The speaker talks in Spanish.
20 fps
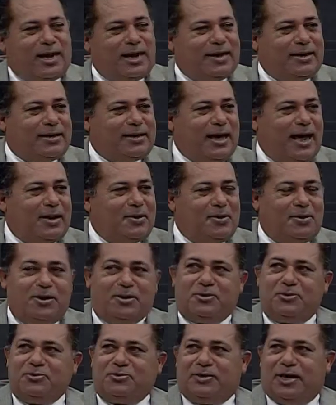el cargo de
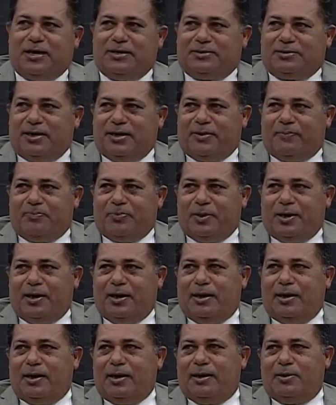conciencia
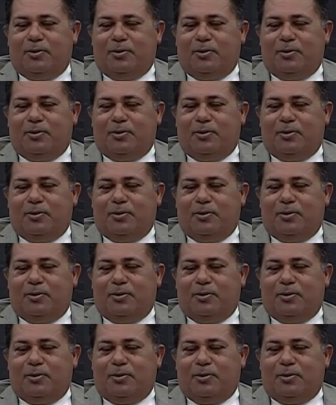y